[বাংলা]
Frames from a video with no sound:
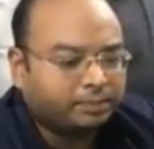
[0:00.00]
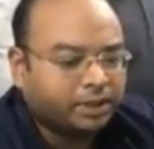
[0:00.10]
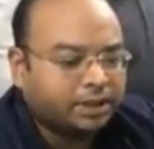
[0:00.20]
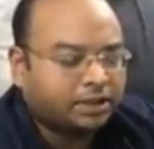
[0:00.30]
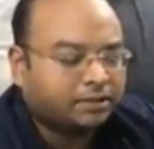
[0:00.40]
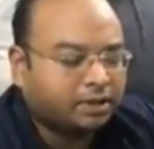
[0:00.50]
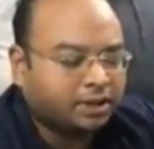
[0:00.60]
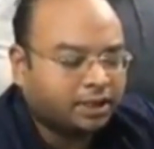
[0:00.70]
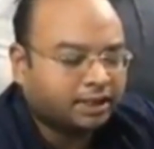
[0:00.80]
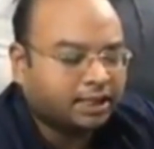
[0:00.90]
বিশ্বাস করে
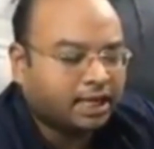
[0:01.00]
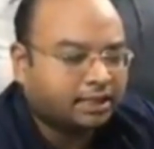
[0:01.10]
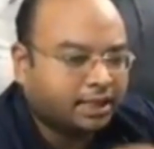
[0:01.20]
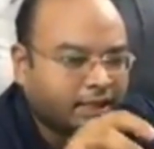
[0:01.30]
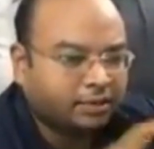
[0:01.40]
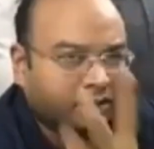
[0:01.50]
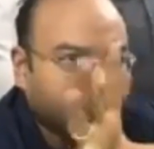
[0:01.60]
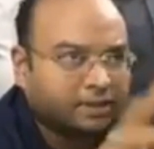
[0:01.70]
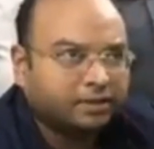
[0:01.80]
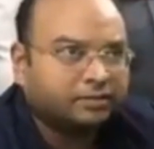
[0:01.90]
যেটা চায় সেটাই
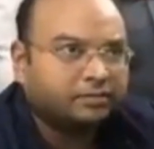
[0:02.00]
হয়েছে